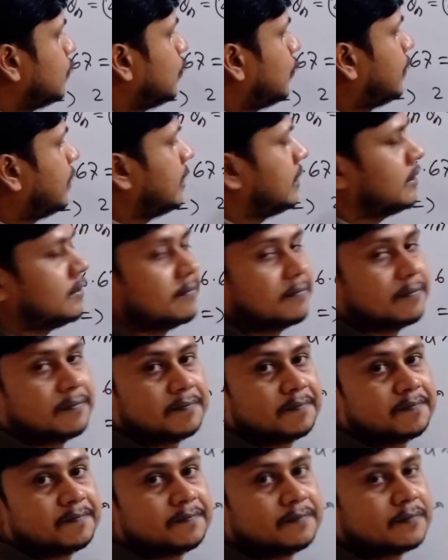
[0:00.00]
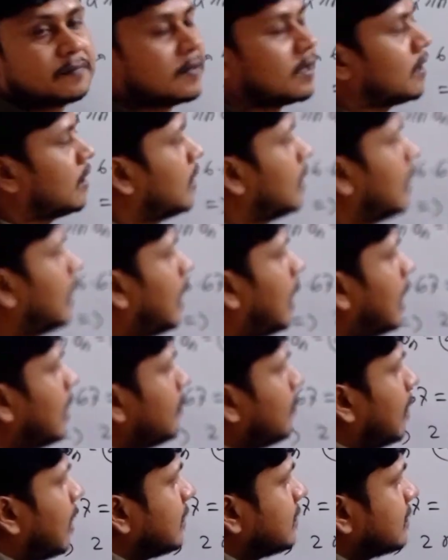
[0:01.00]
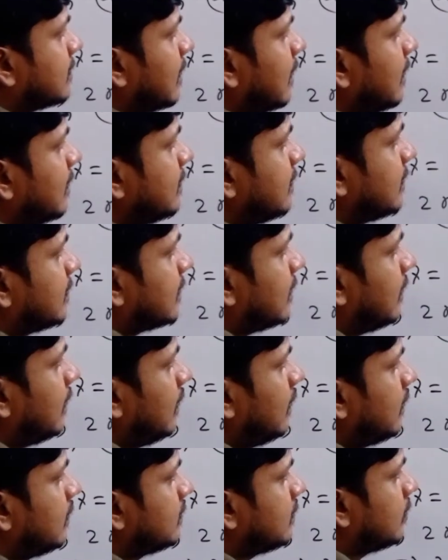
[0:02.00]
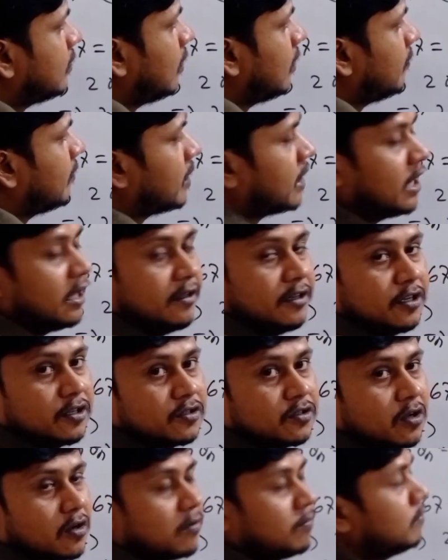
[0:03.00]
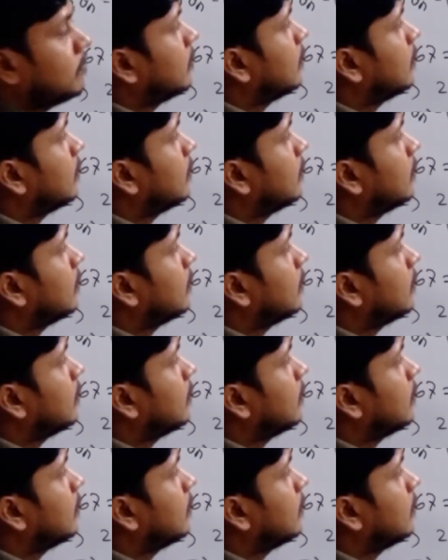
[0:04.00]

দুটি আর মাঝখানে যেটা সেটা হলো আমার কেন্দ্রীয় চরম